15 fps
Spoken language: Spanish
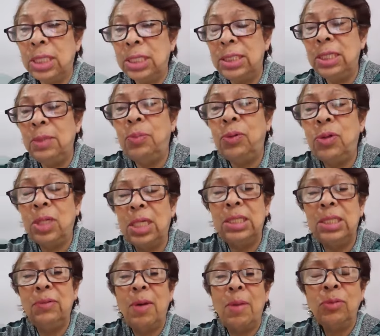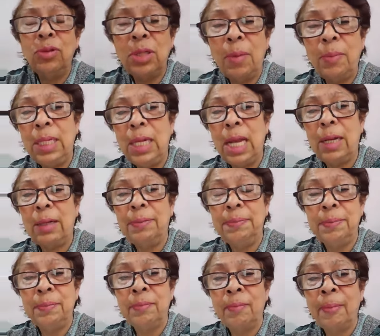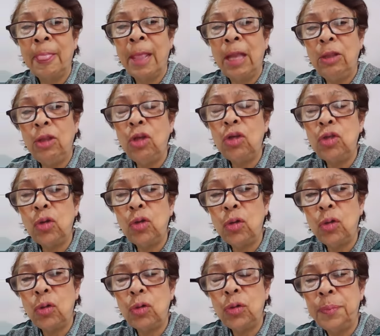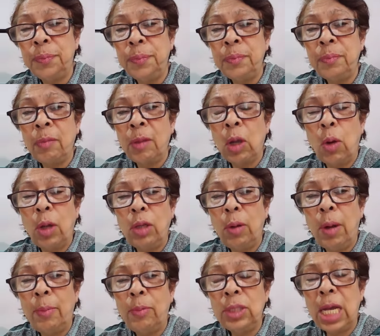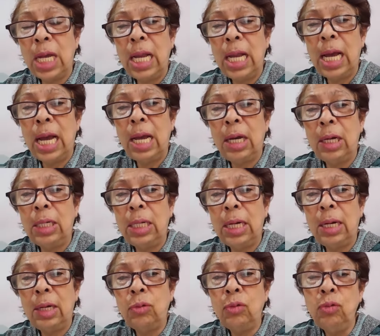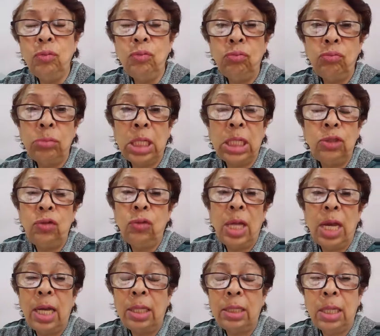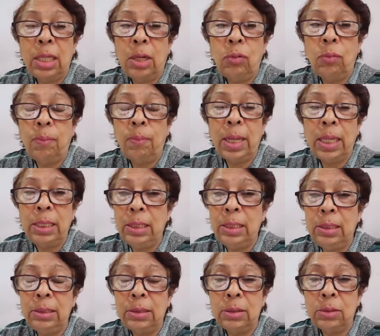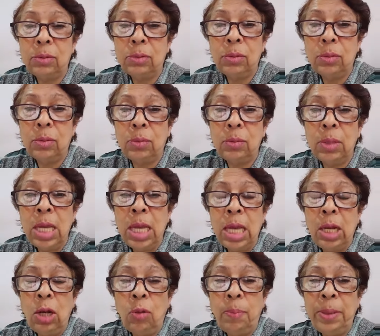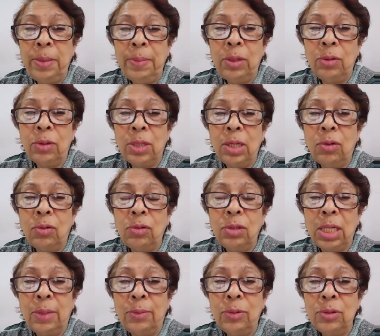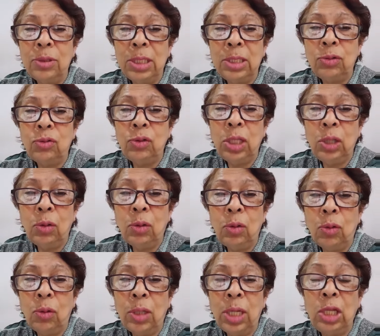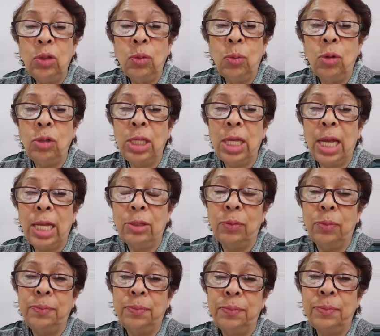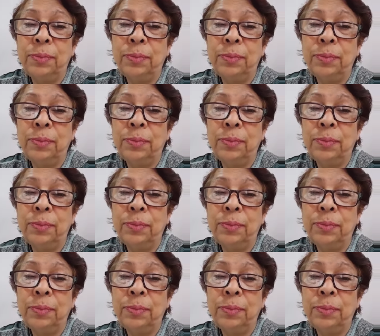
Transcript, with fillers: es así porque si vamos a mirar nosotros, cuando vamos a, una ciudad, a un país, lo primero que encontramos es un ídolo en un monte alto.